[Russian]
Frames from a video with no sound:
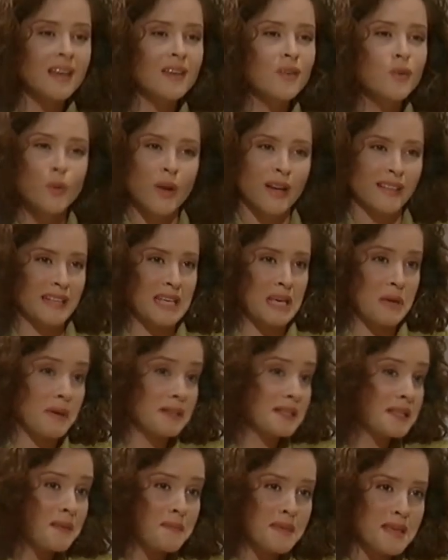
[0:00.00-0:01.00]
С отцом ты
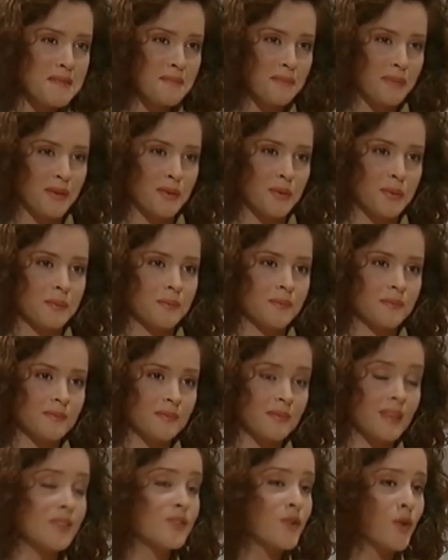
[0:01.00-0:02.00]
никогда не ладил.
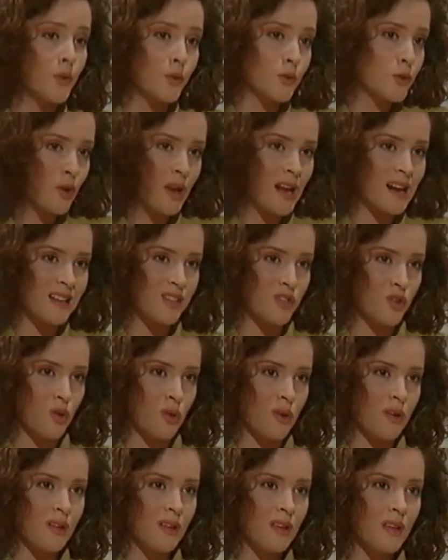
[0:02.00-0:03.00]
Не знаю
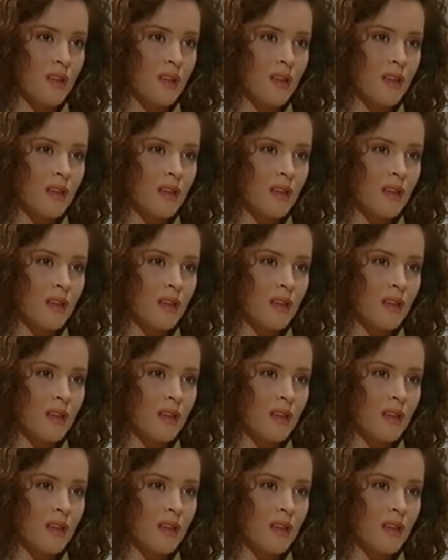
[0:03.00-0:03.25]
почему.